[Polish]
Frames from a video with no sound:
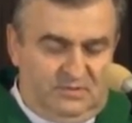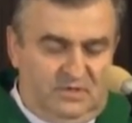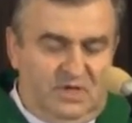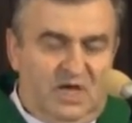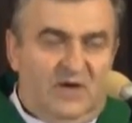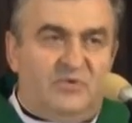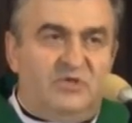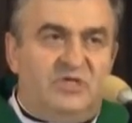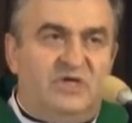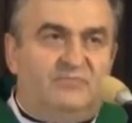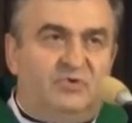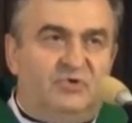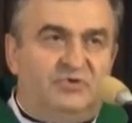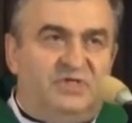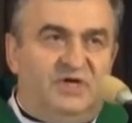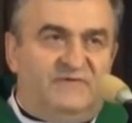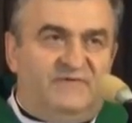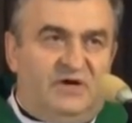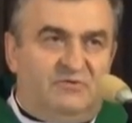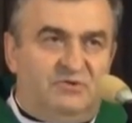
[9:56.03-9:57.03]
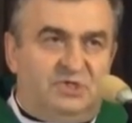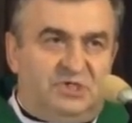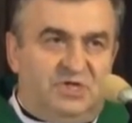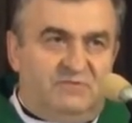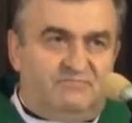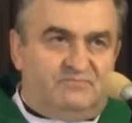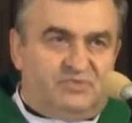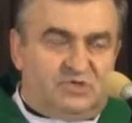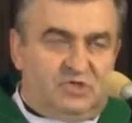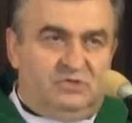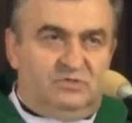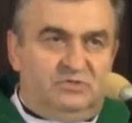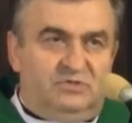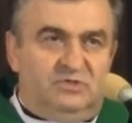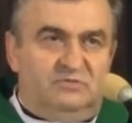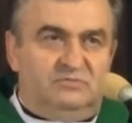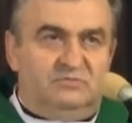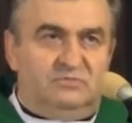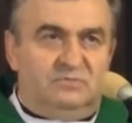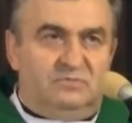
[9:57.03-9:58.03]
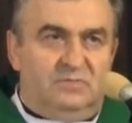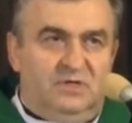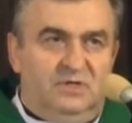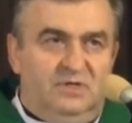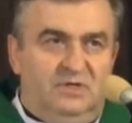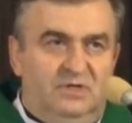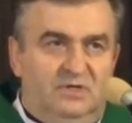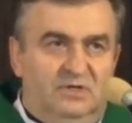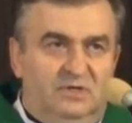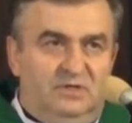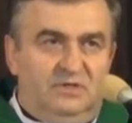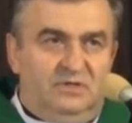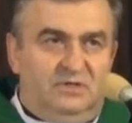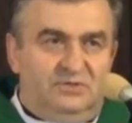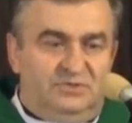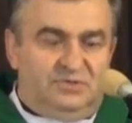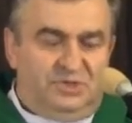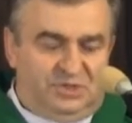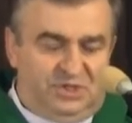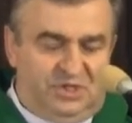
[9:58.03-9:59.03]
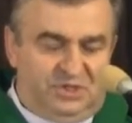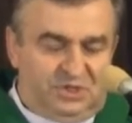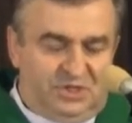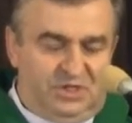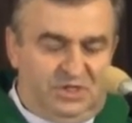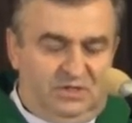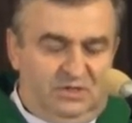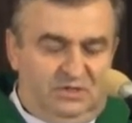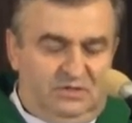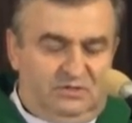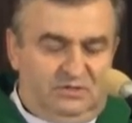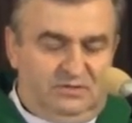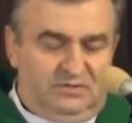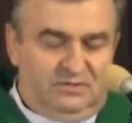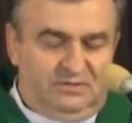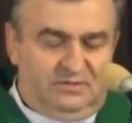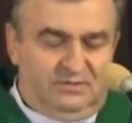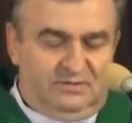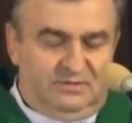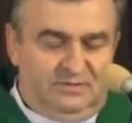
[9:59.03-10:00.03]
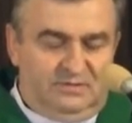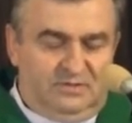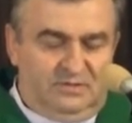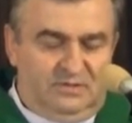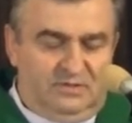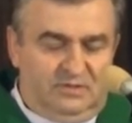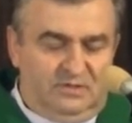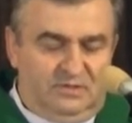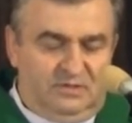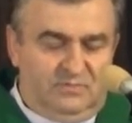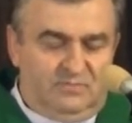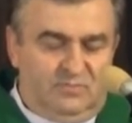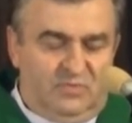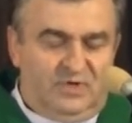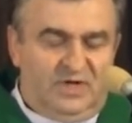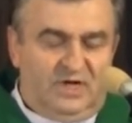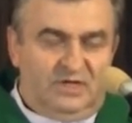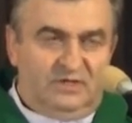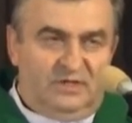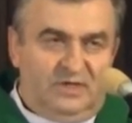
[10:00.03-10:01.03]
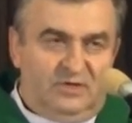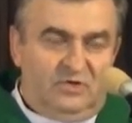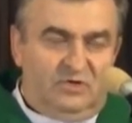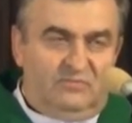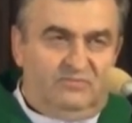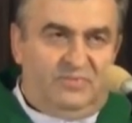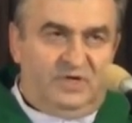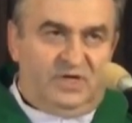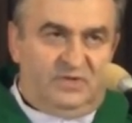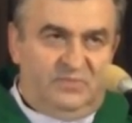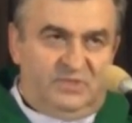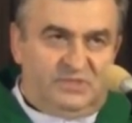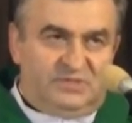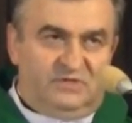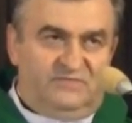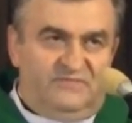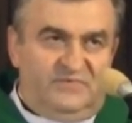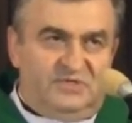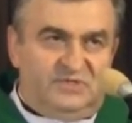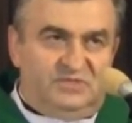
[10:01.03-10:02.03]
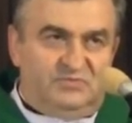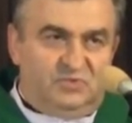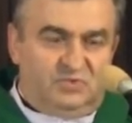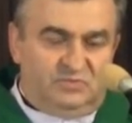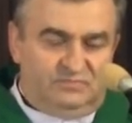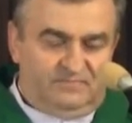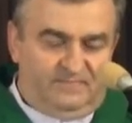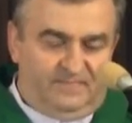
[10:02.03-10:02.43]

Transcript: aby nie poddawały się prądom dzisiejszego moralnego permisywizmu.